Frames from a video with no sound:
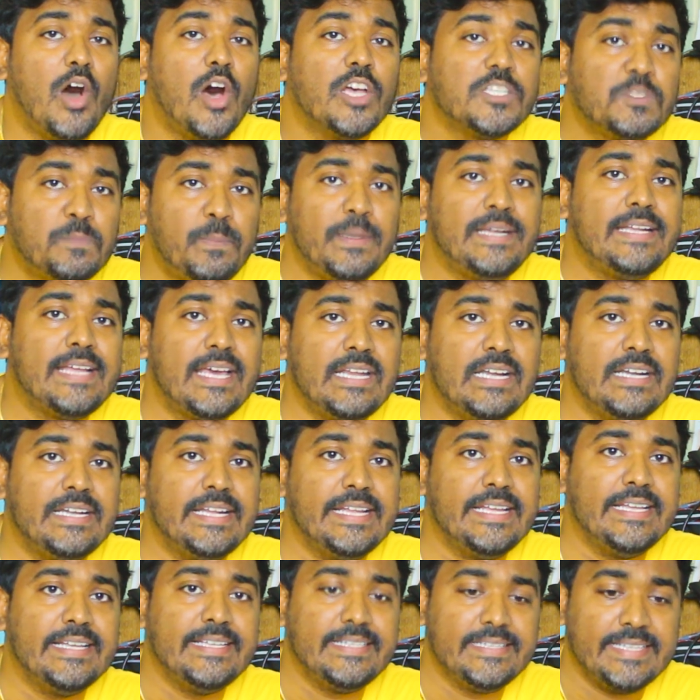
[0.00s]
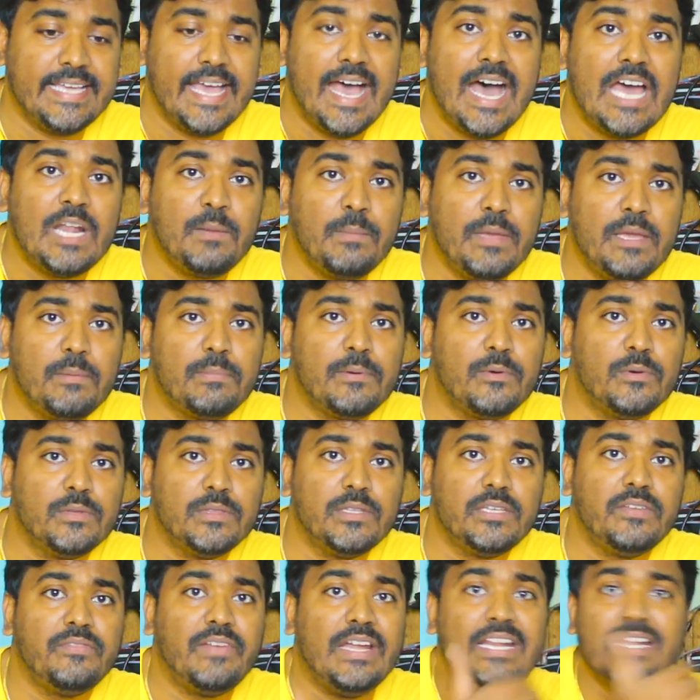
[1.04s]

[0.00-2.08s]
ஹாஸ்பிட்டாலிட்டி இந்த யாருமே இப்போ வந்து